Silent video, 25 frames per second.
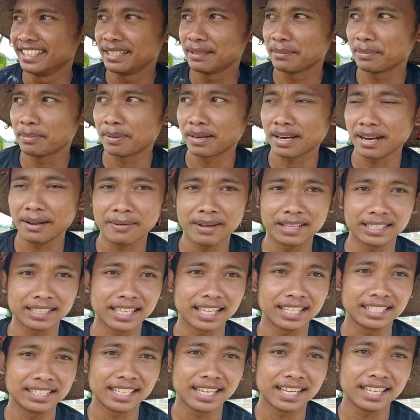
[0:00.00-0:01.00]
ini
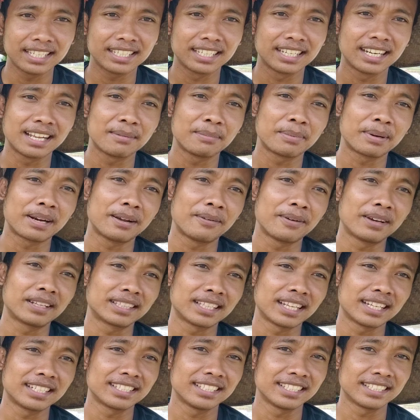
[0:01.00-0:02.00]
perawatannya adalah
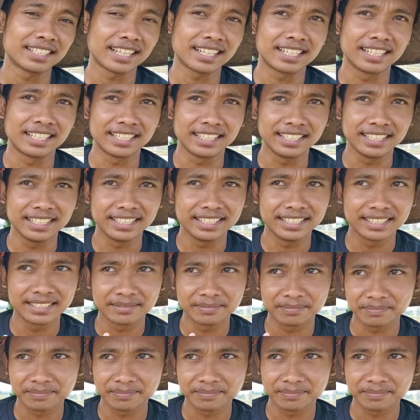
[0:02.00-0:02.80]
perawatan sisa dari